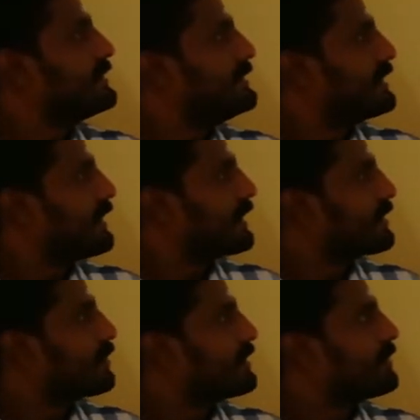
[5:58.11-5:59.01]
இங்கே
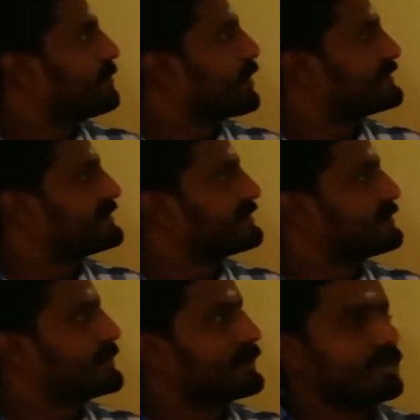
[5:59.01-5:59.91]
நடக்கக்கூடிய ப்ராசஸ்
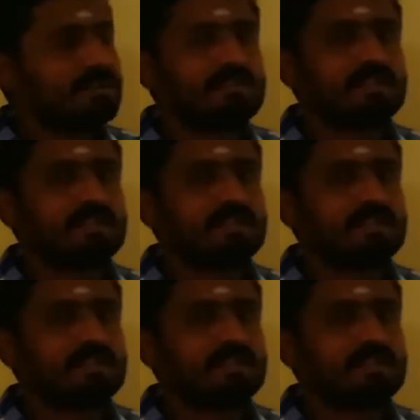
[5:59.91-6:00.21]
இருக்குது பார்த்திங்களா